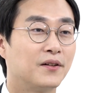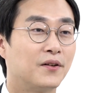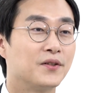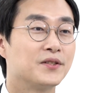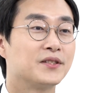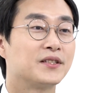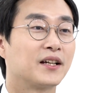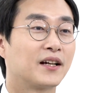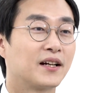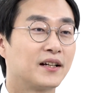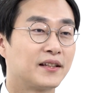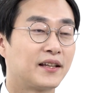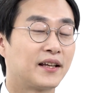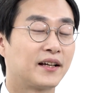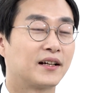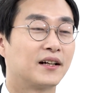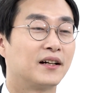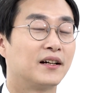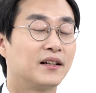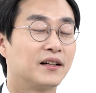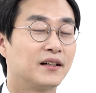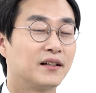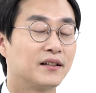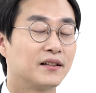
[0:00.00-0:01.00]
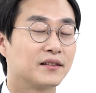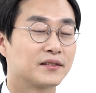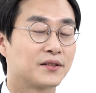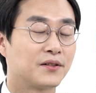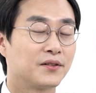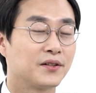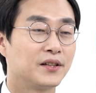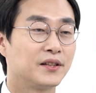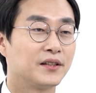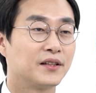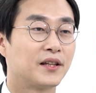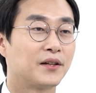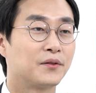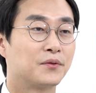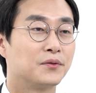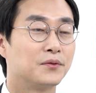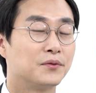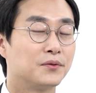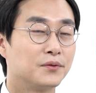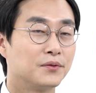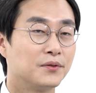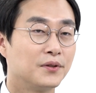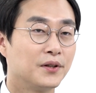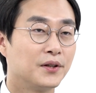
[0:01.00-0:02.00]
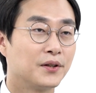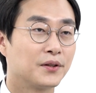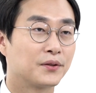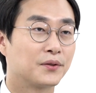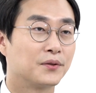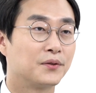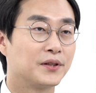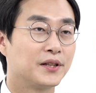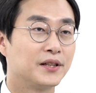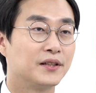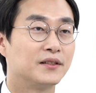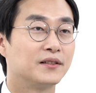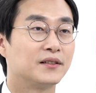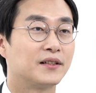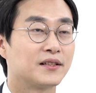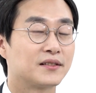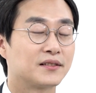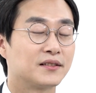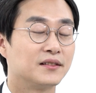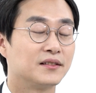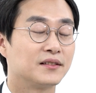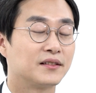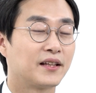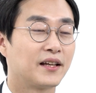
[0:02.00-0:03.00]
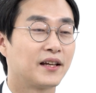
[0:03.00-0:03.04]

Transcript: 언젠가 내가 성인 되고 또 일을 했을